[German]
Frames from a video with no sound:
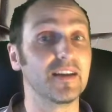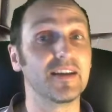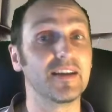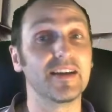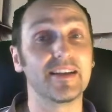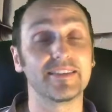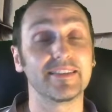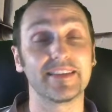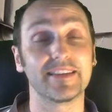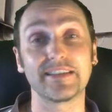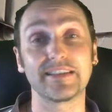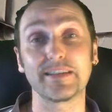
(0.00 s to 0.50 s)

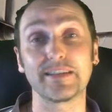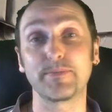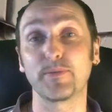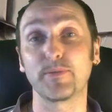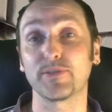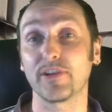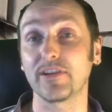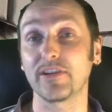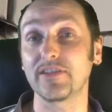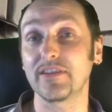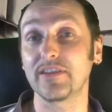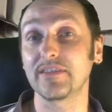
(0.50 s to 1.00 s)
Das ist
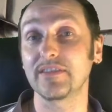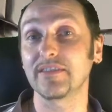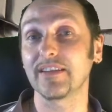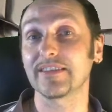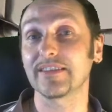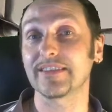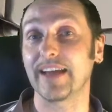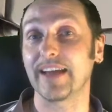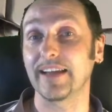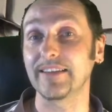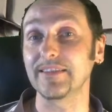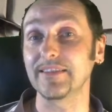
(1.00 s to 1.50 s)
besonders
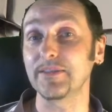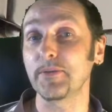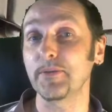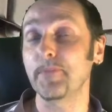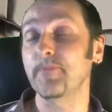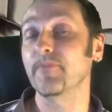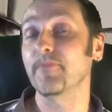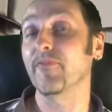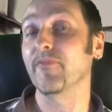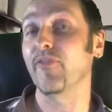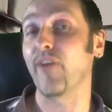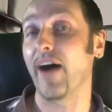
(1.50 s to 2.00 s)
interessant,
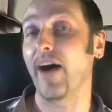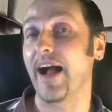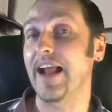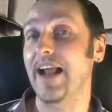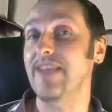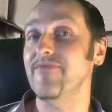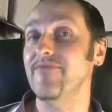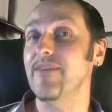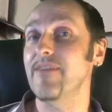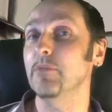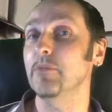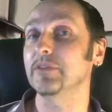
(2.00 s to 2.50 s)
vor
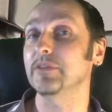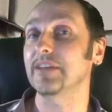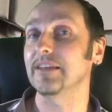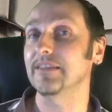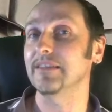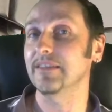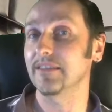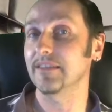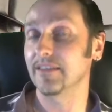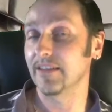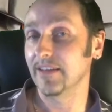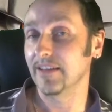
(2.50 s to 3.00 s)
allem wenn wir
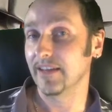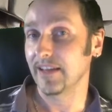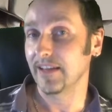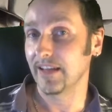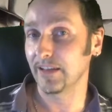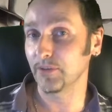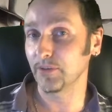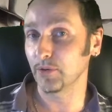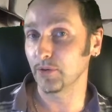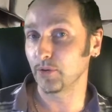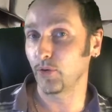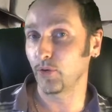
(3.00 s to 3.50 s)
den
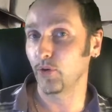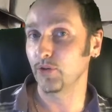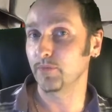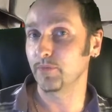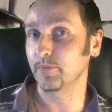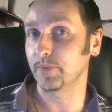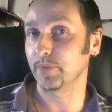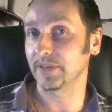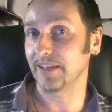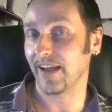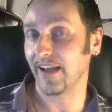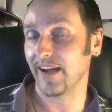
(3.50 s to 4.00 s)
Hintergrund
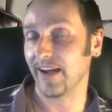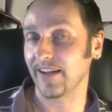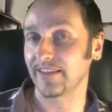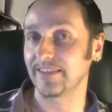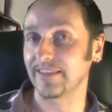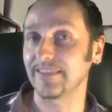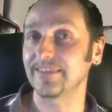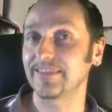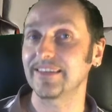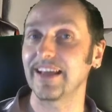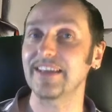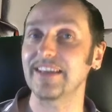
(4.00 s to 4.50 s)

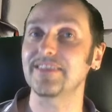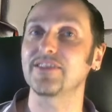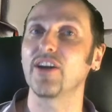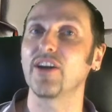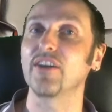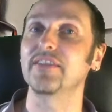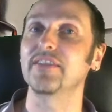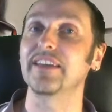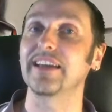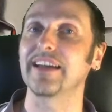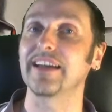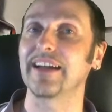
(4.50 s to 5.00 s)
betrachten, dass da
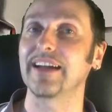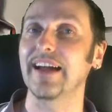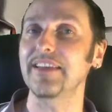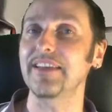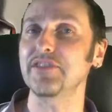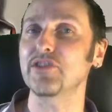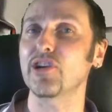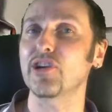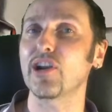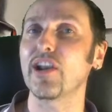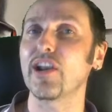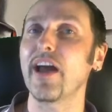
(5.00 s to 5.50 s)
ein
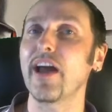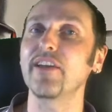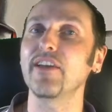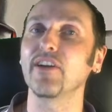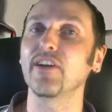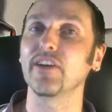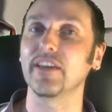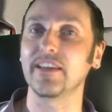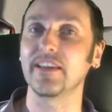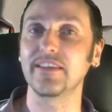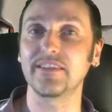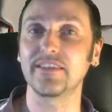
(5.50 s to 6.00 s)
ganz
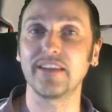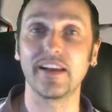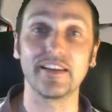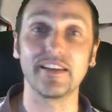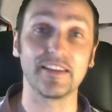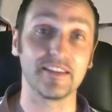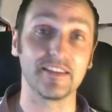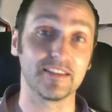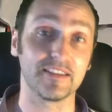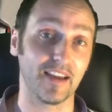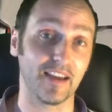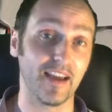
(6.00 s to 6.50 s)
kleiner Intel
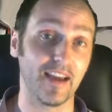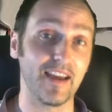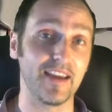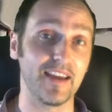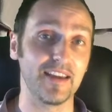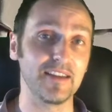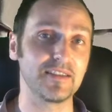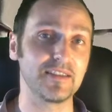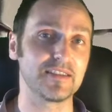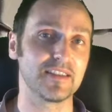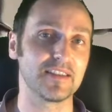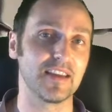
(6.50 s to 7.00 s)

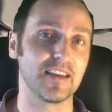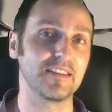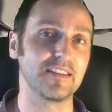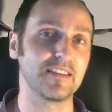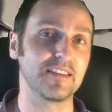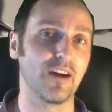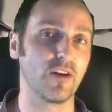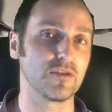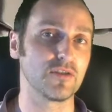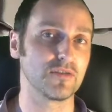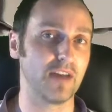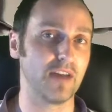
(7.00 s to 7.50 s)
i3
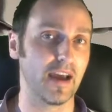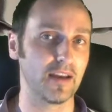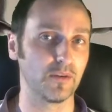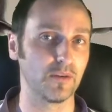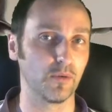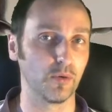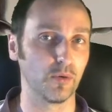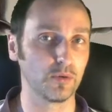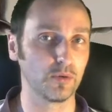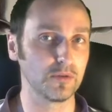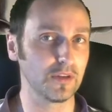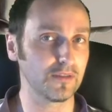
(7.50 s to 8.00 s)

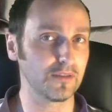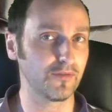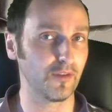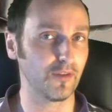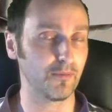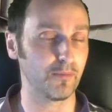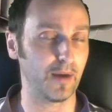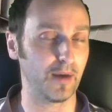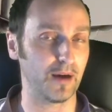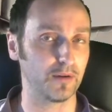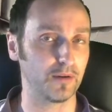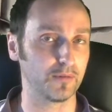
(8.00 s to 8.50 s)
10100
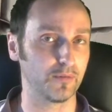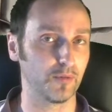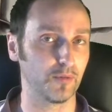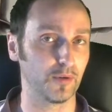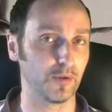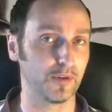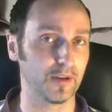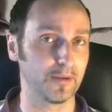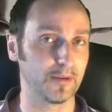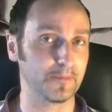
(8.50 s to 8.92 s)
verbaut wurde.